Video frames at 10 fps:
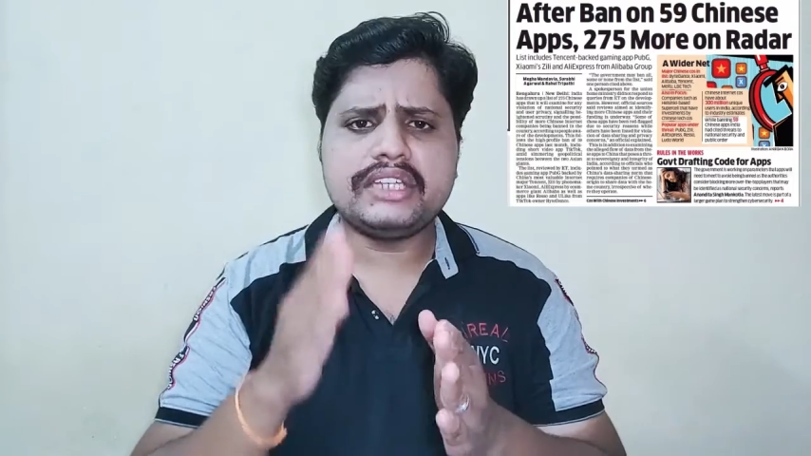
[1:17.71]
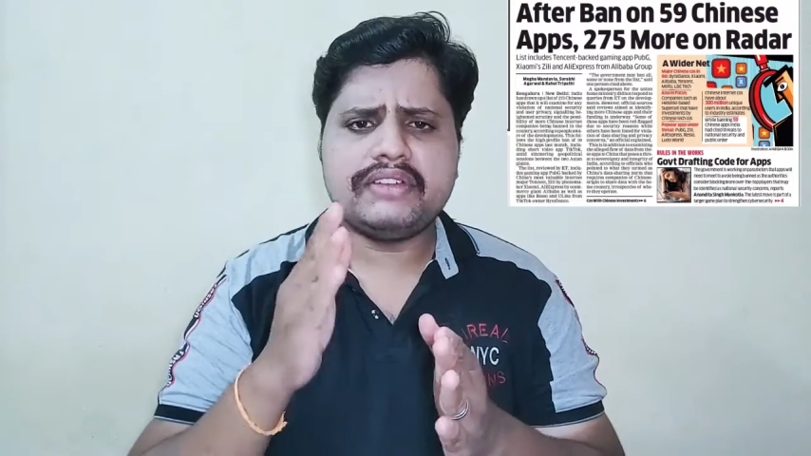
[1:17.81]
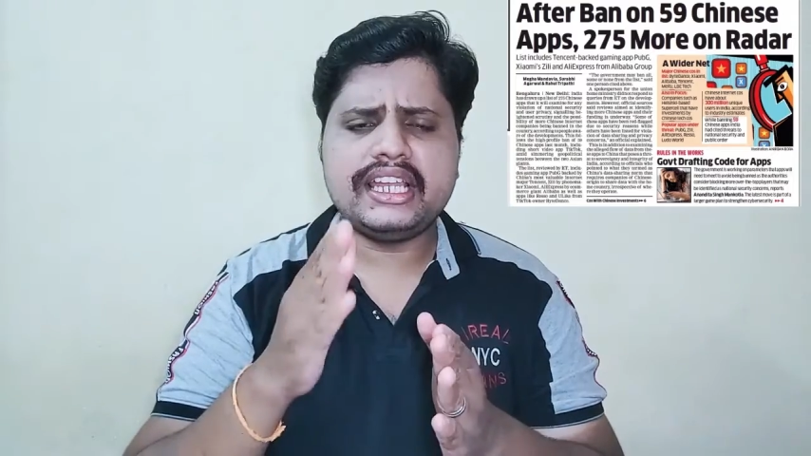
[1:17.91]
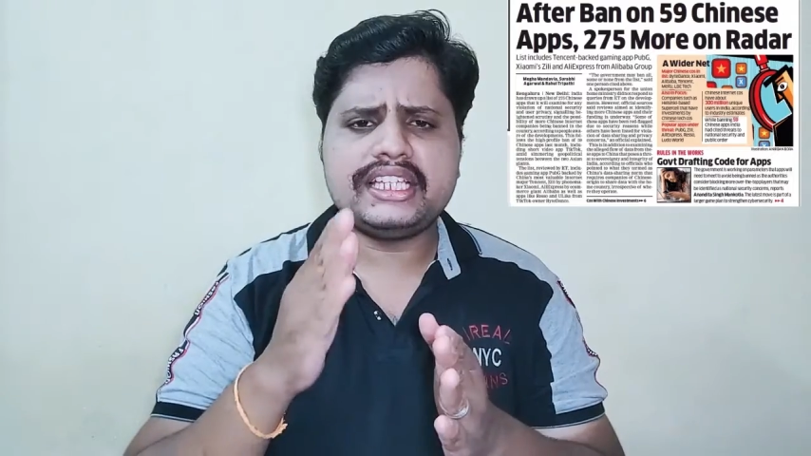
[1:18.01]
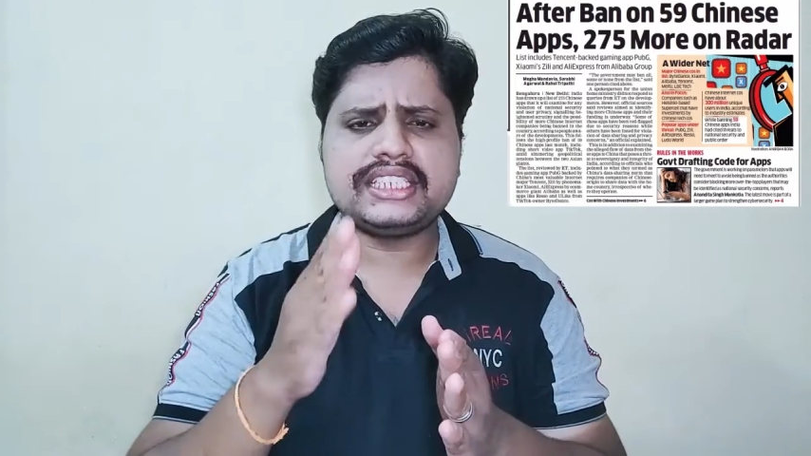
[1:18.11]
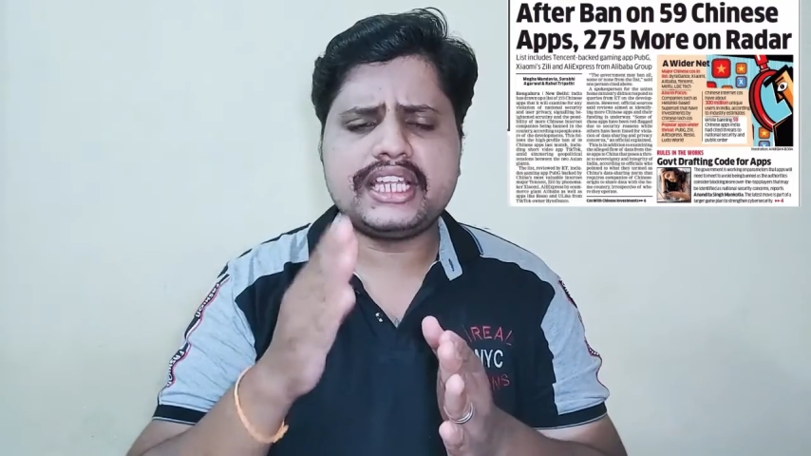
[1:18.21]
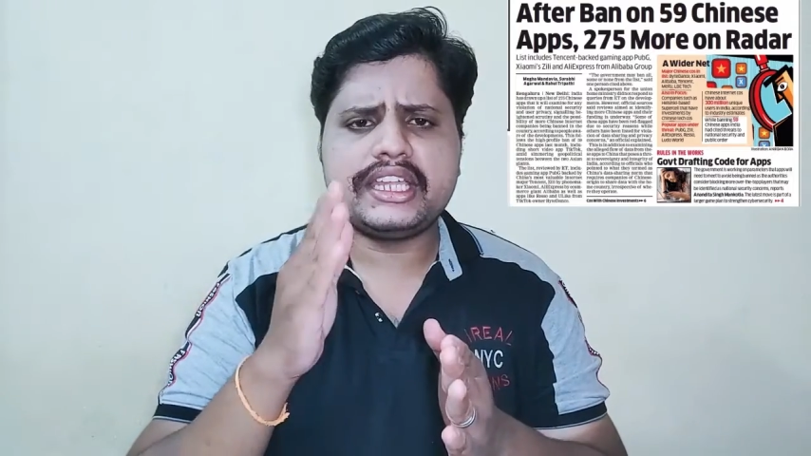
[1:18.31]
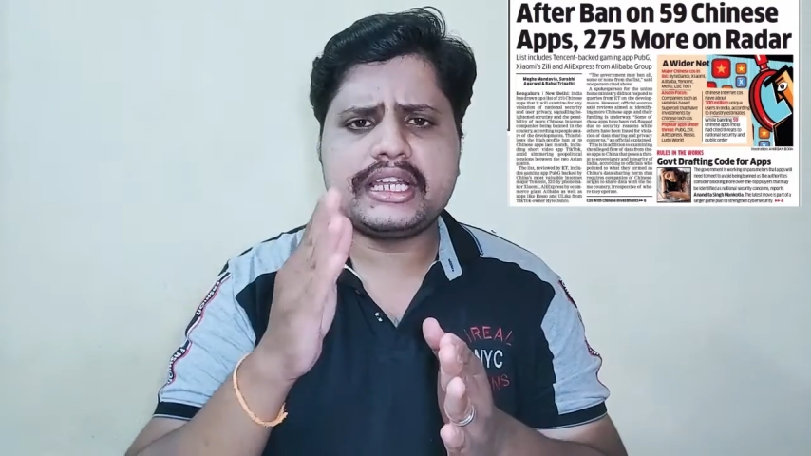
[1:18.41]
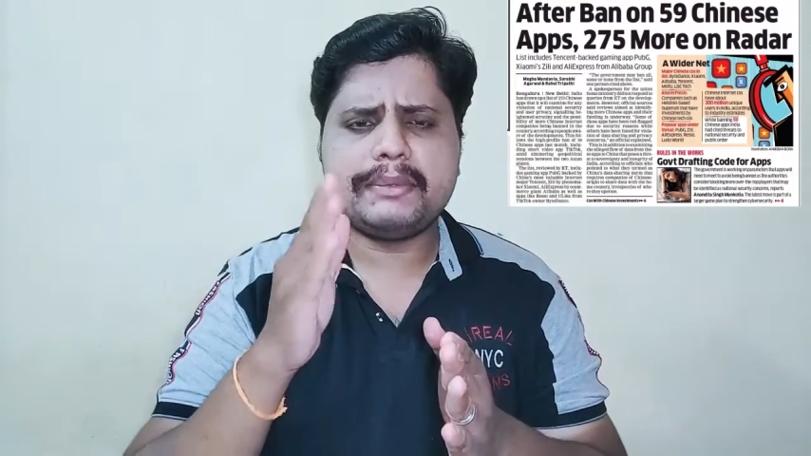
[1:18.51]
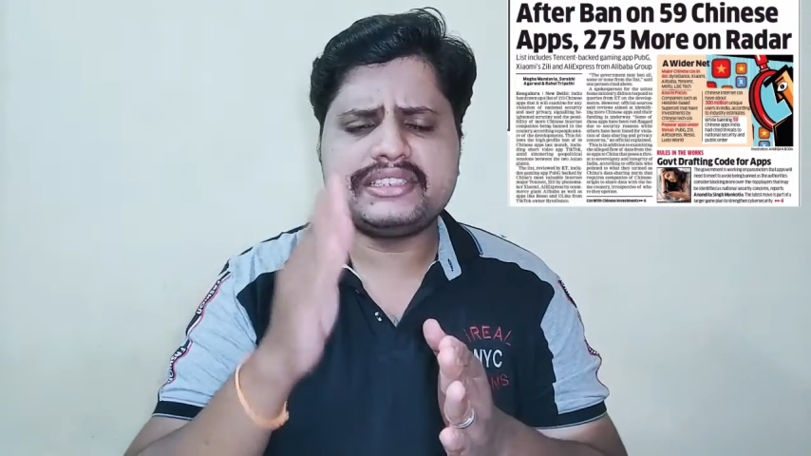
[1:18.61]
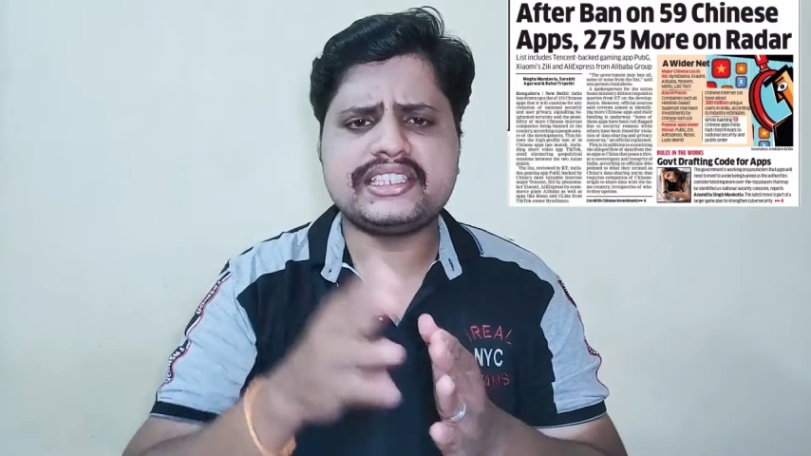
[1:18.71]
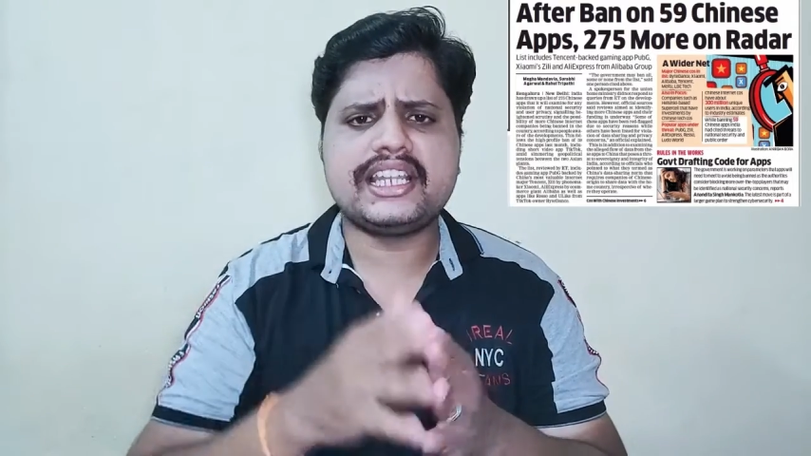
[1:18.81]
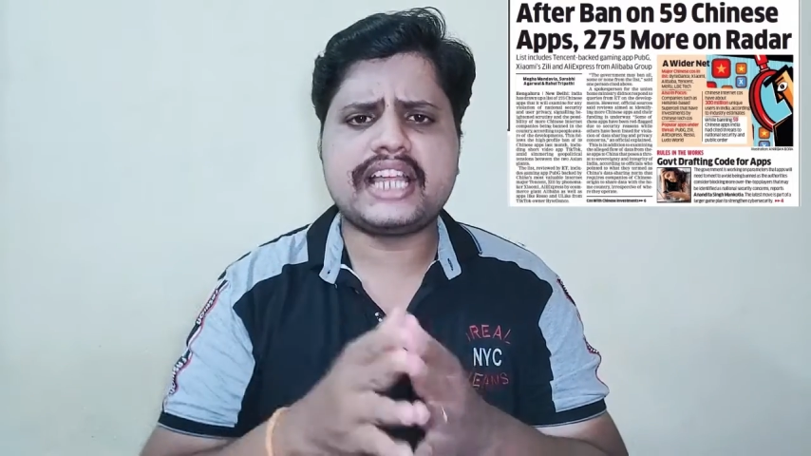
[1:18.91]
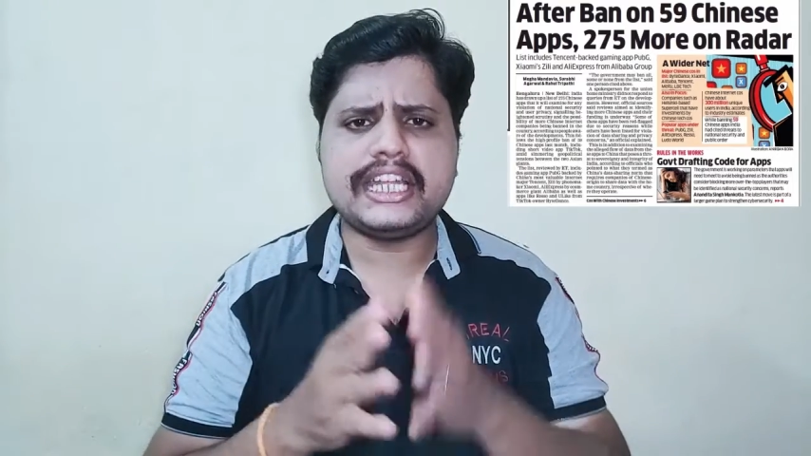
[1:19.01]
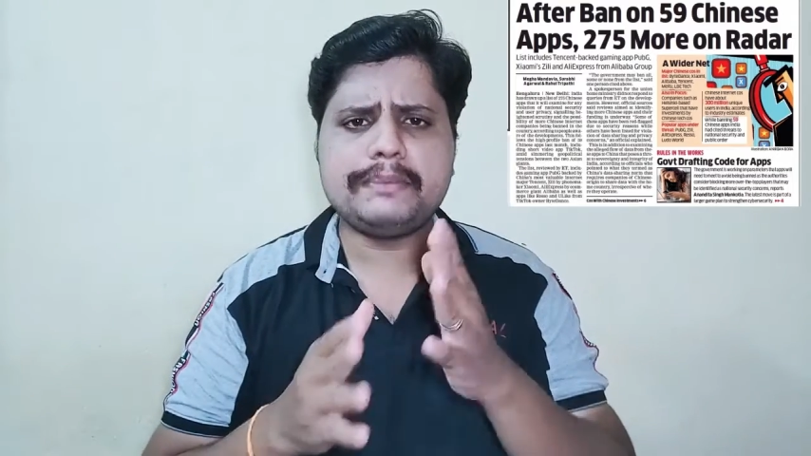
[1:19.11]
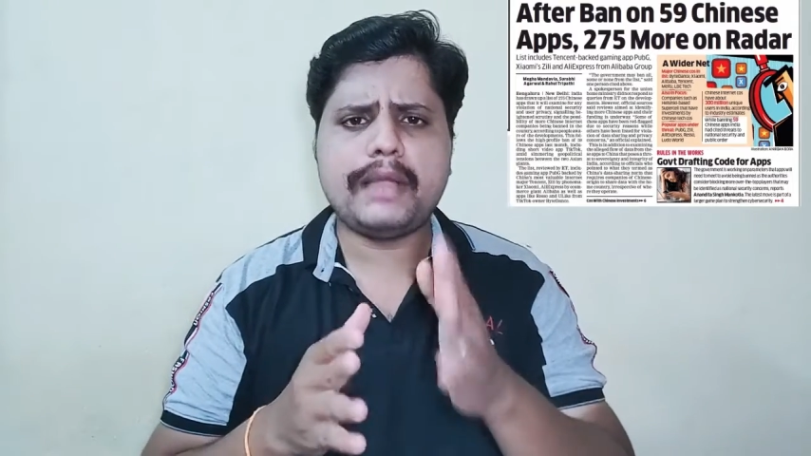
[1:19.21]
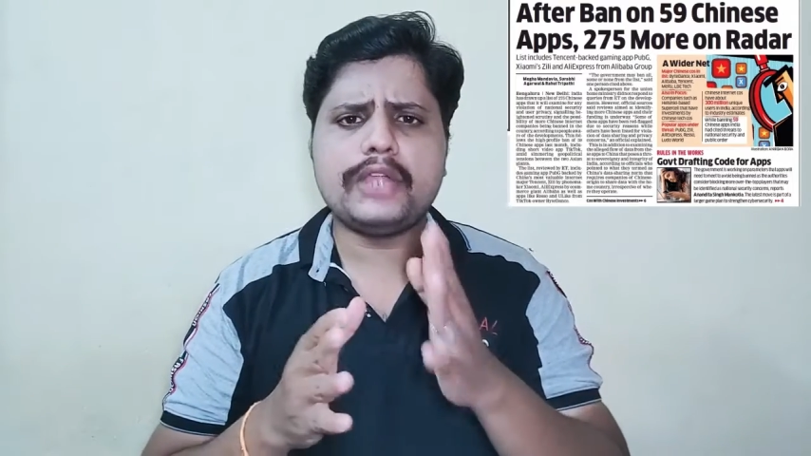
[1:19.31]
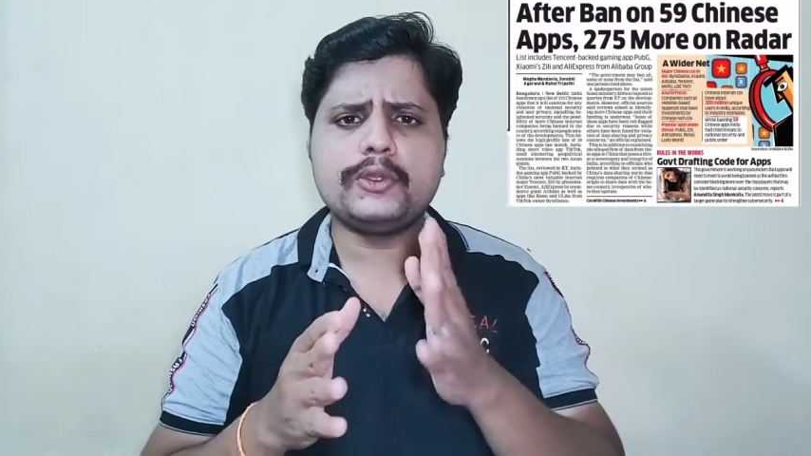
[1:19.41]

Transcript: வயலேஷனாக இருக்க பட்சத்தில் கண்டிப்பாக